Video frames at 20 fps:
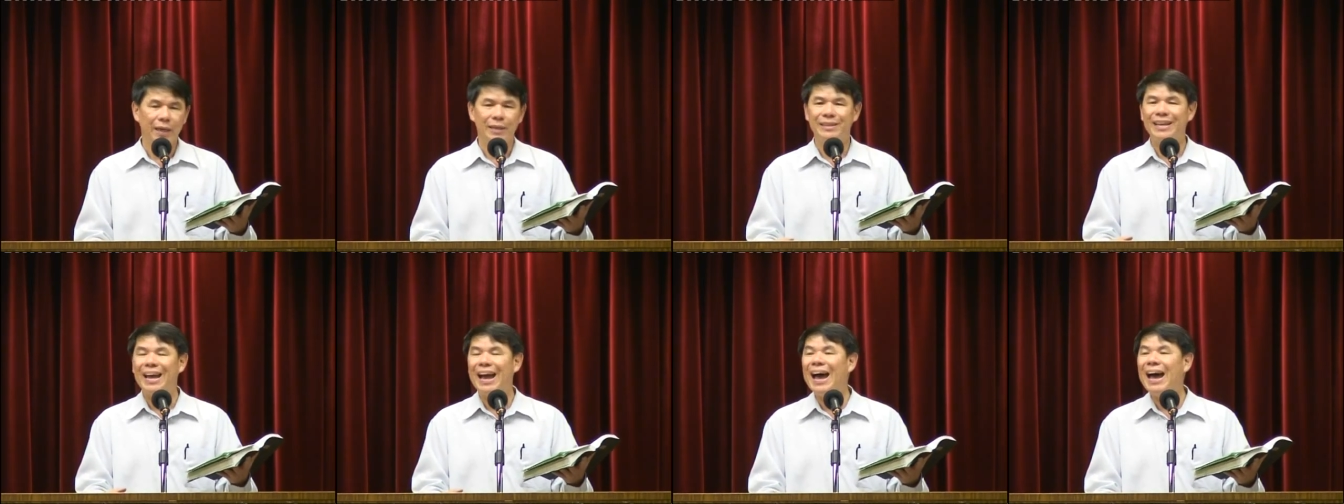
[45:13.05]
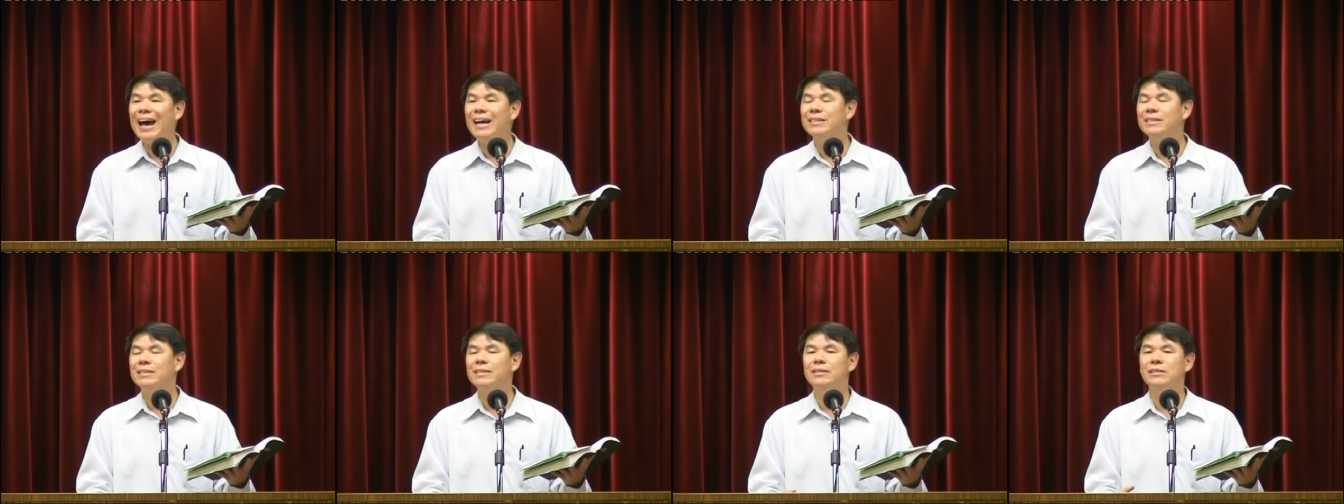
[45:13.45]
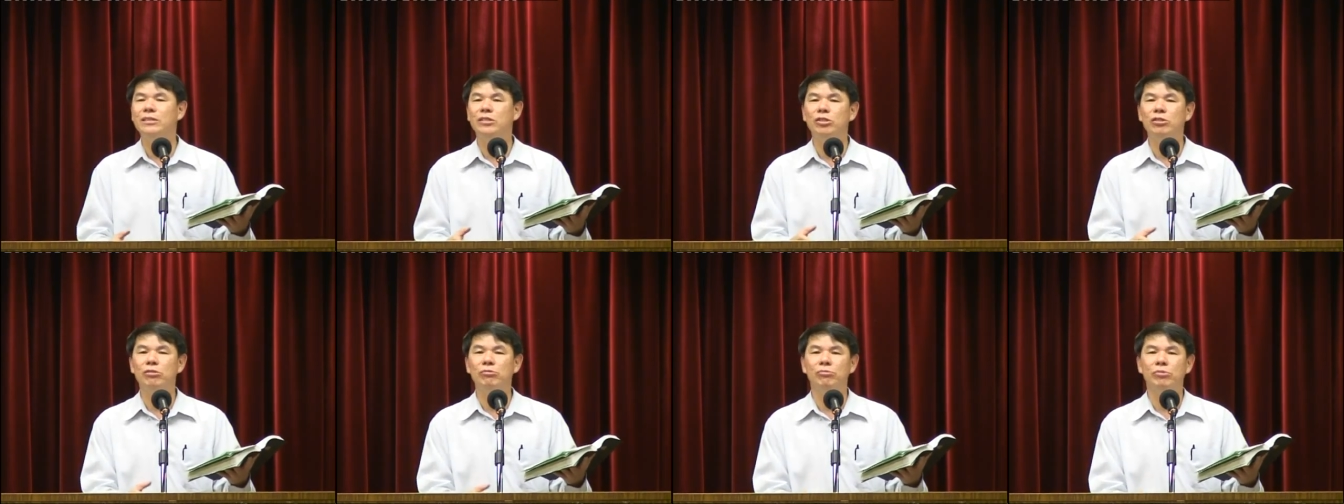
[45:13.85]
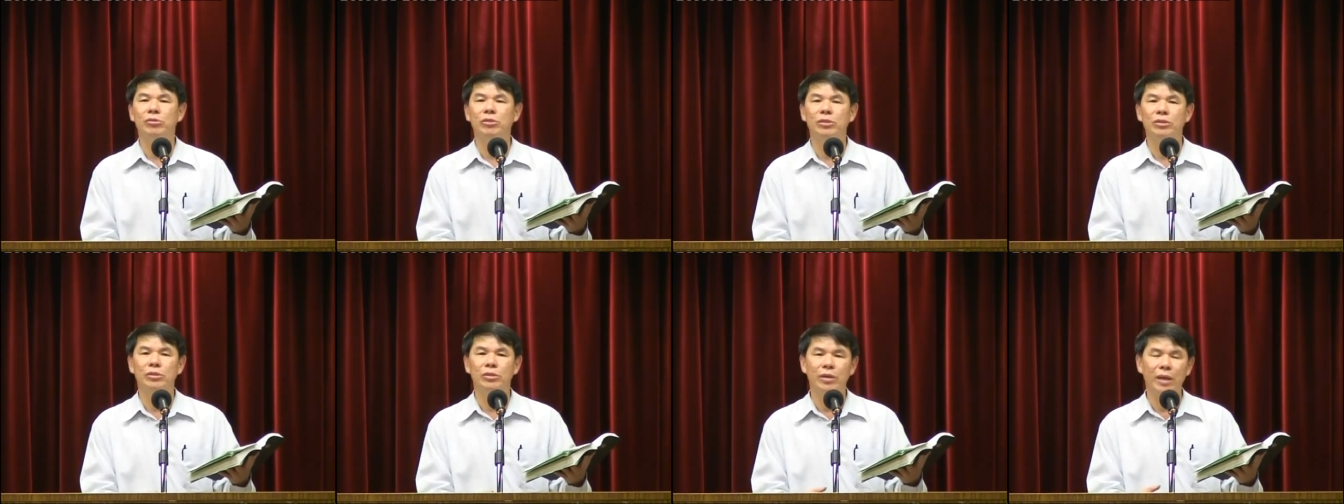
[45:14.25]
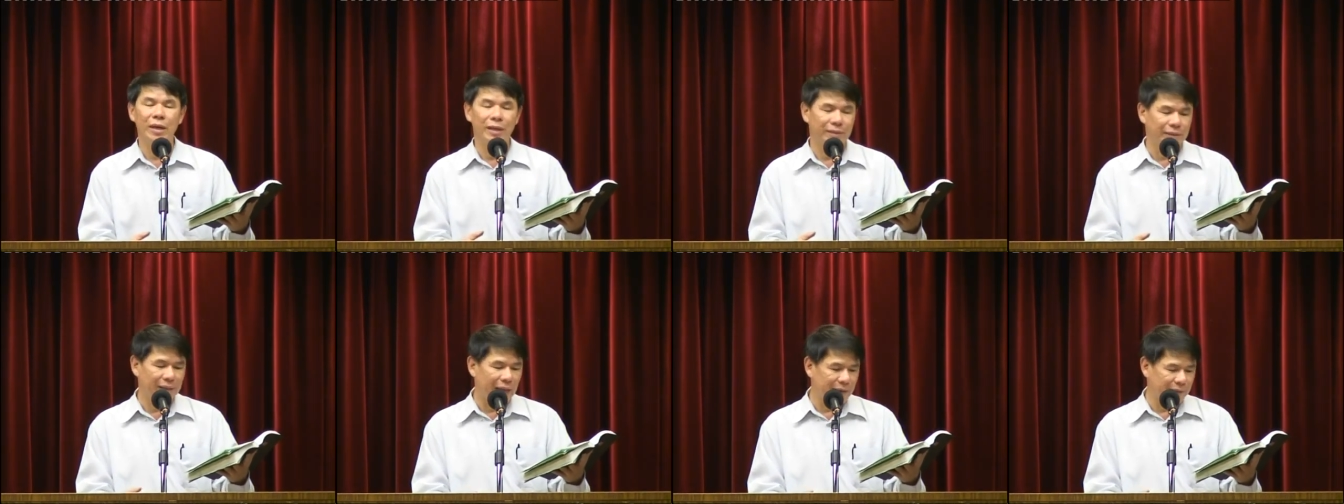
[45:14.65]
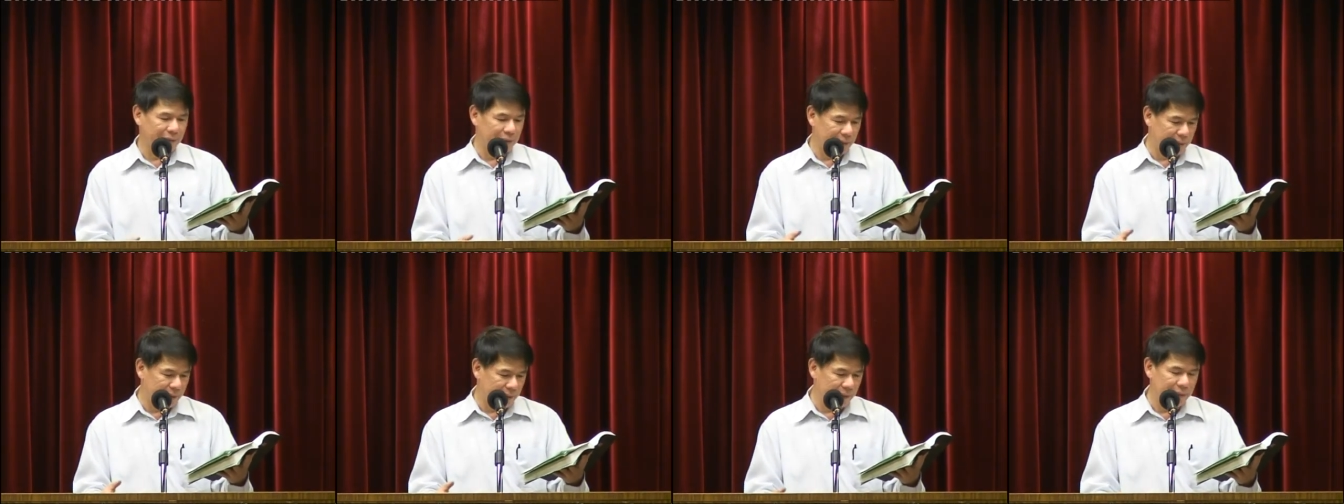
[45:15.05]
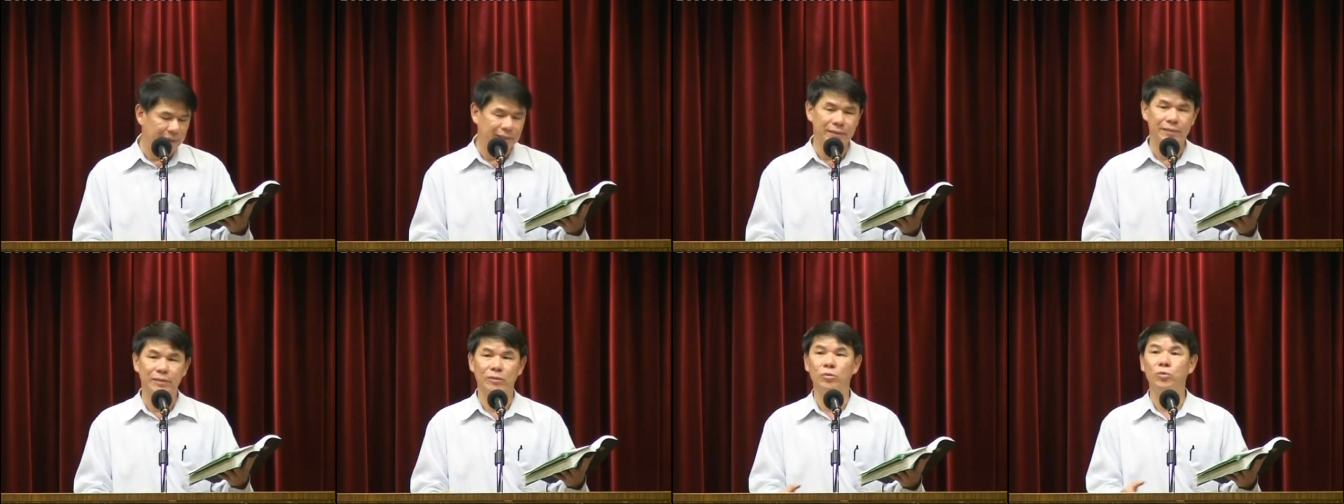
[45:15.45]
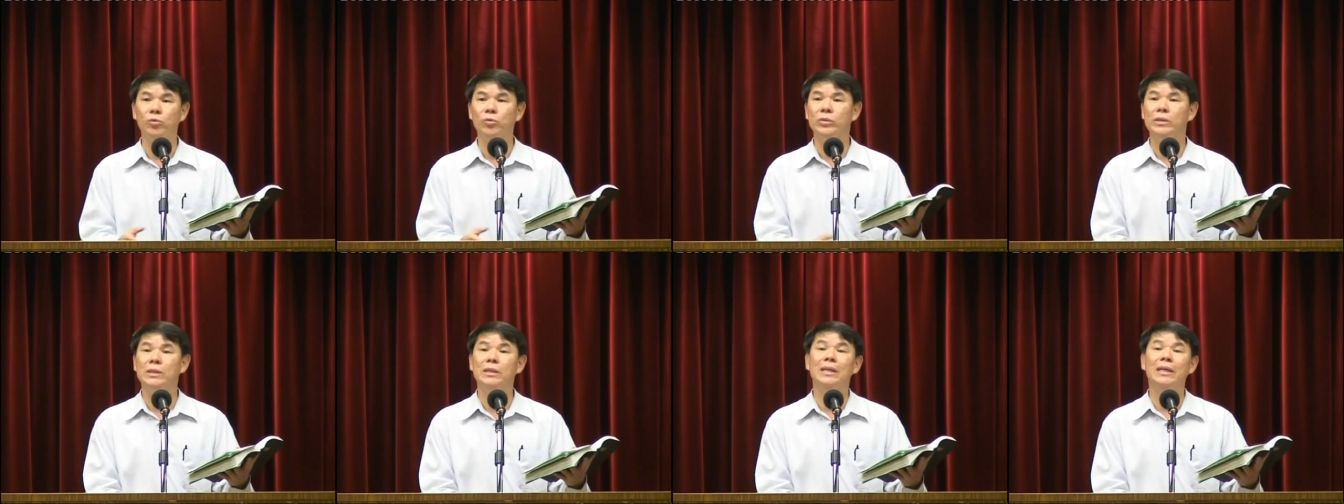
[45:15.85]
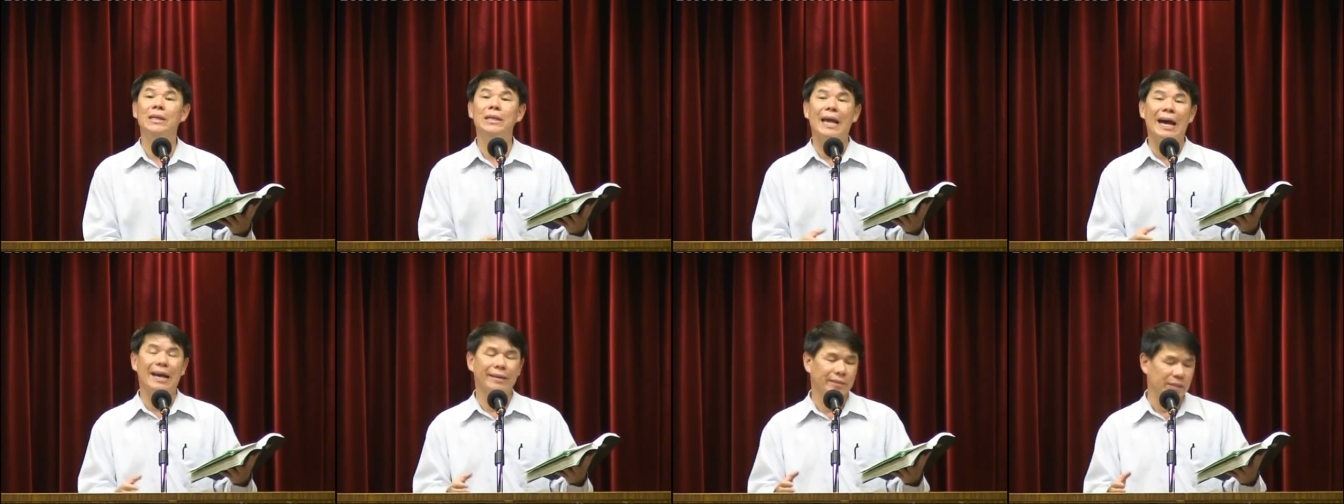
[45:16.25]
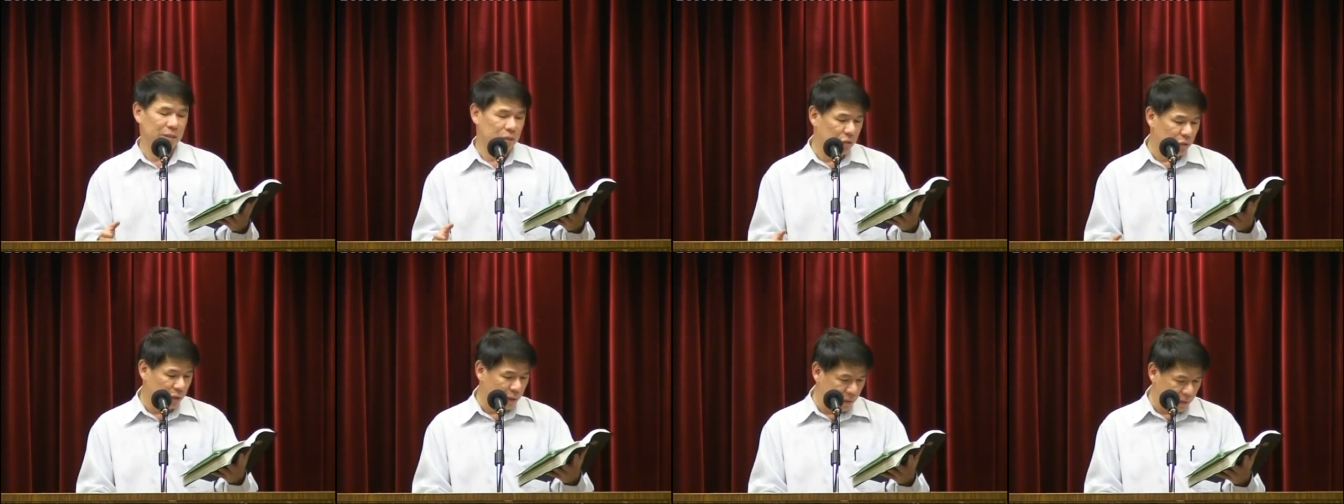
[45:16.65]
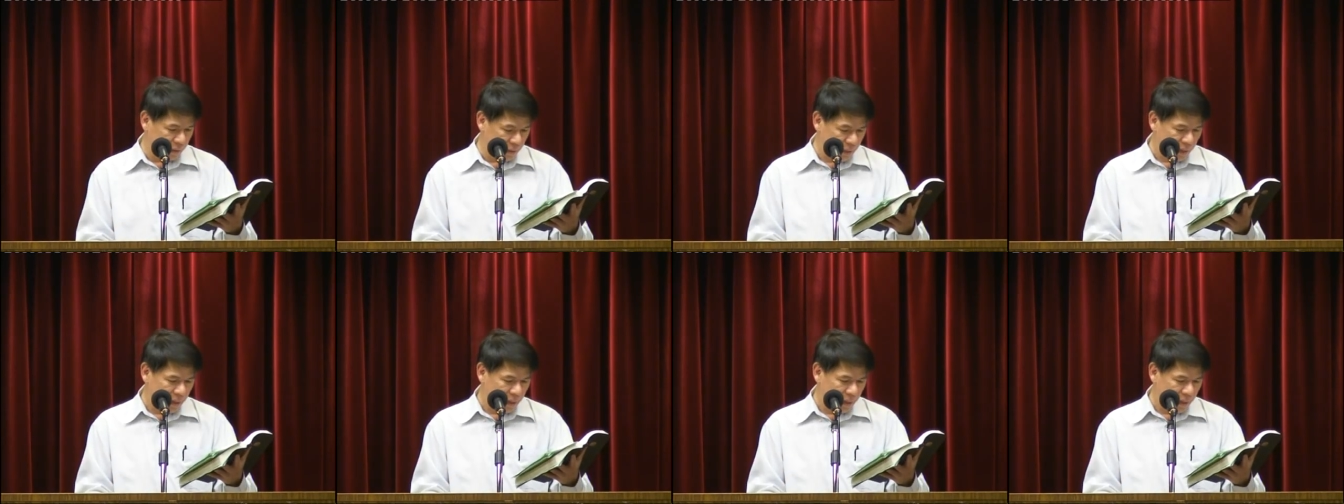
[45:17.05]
亚哈斯就是叶旦的儿子乌西雅的孙。